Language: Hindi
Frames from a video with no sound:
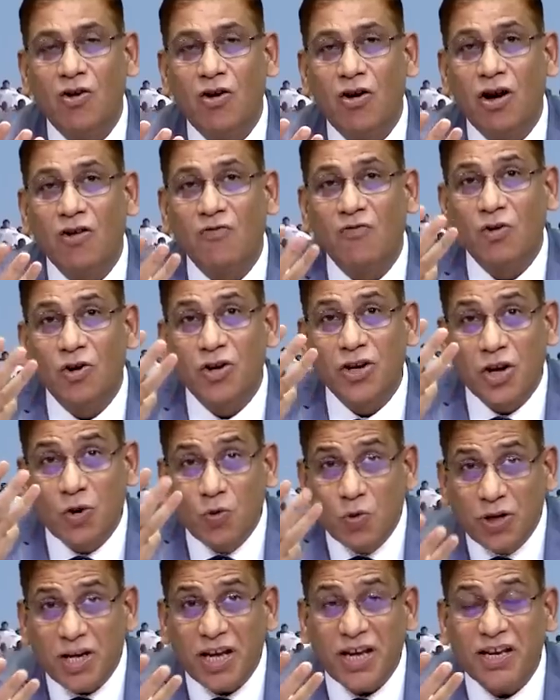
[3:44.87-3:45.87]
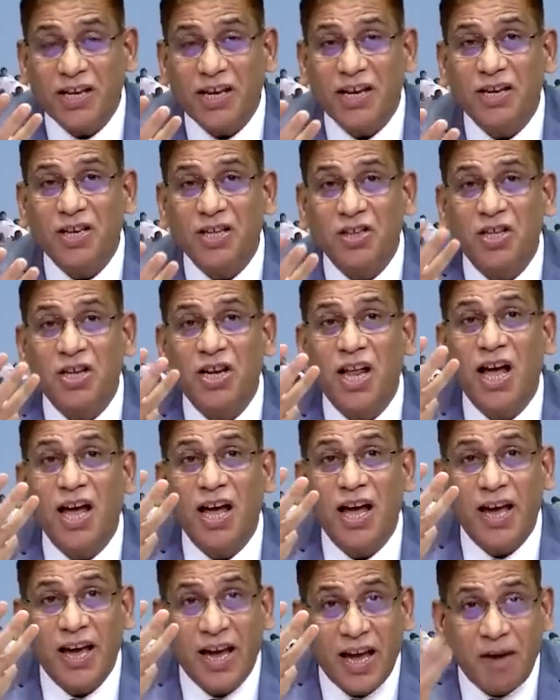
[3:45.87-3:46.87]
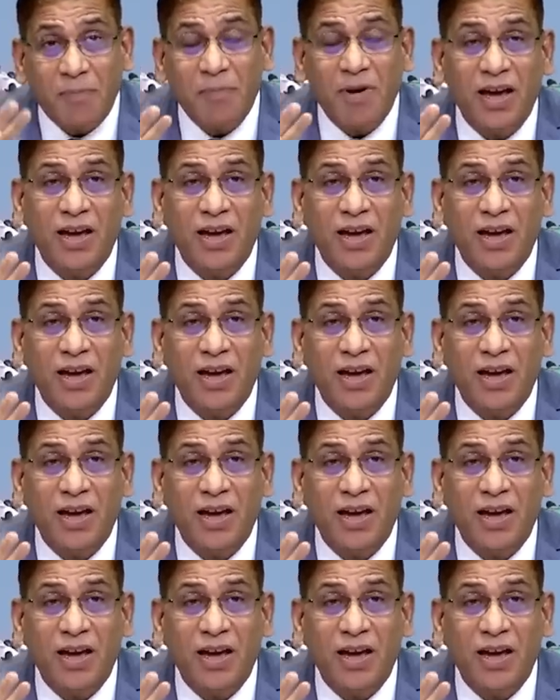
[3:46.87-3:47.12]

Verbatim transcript: और वो ड्यूटी कि कितना अहम